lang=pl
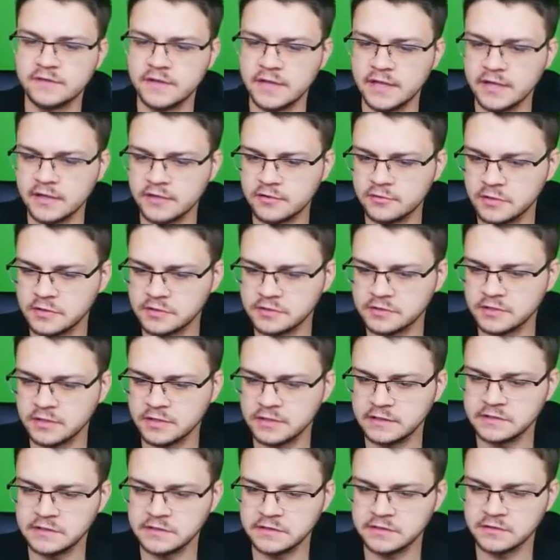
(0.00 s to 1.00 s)
dźwięku, jeżeli
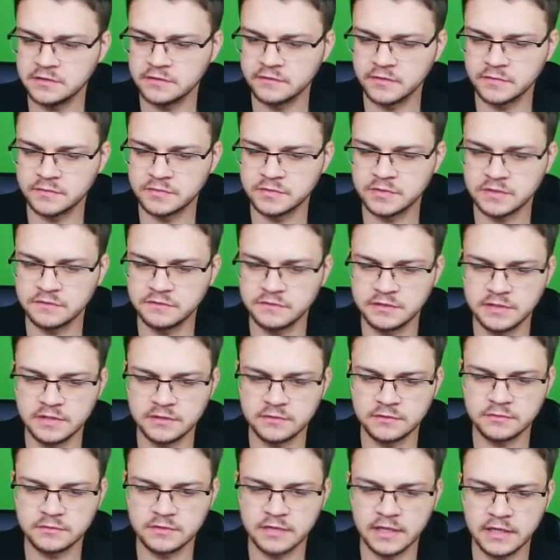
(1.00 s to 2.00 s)
chcecie to wam przewinę
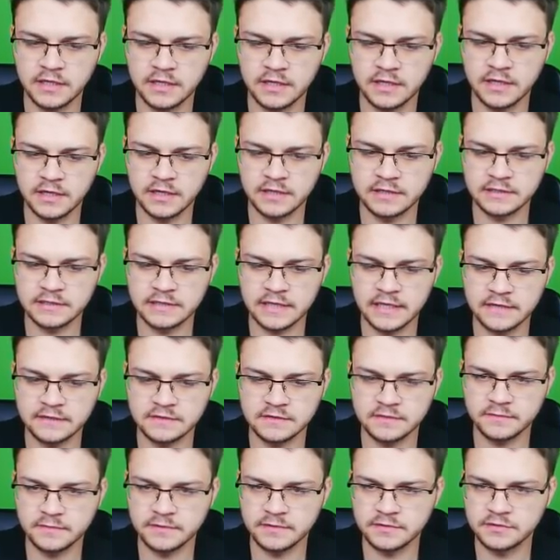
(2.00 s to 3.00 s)
tutaj e, tak,
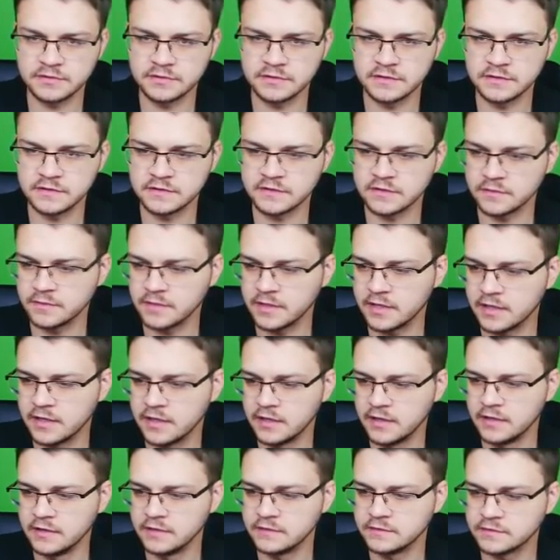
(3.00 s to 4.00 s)
zobaczycie sobie
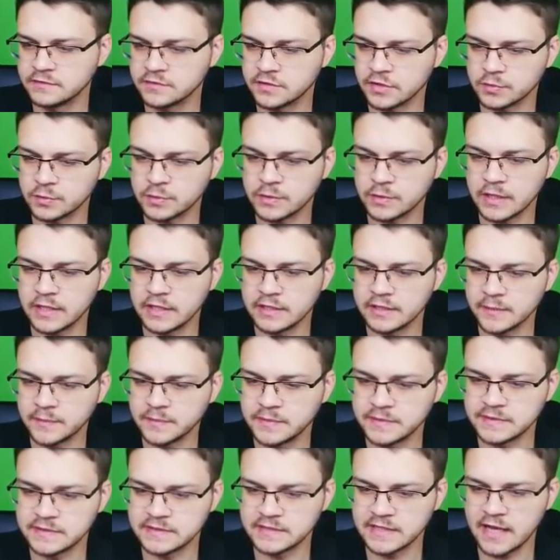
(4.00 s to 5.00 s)
co tutaj
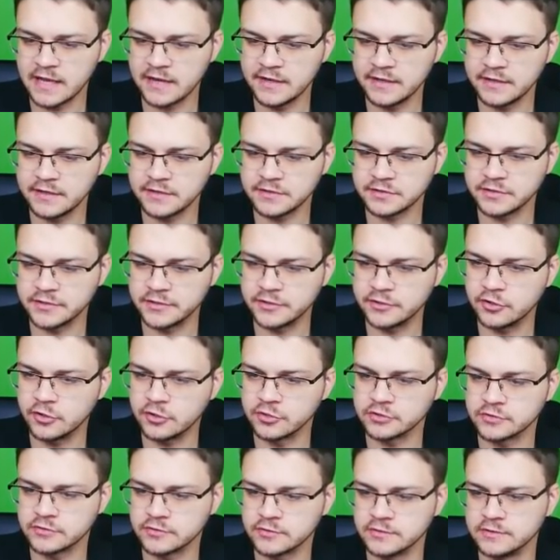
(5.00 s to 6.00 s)
napisali, jeżeli kogoś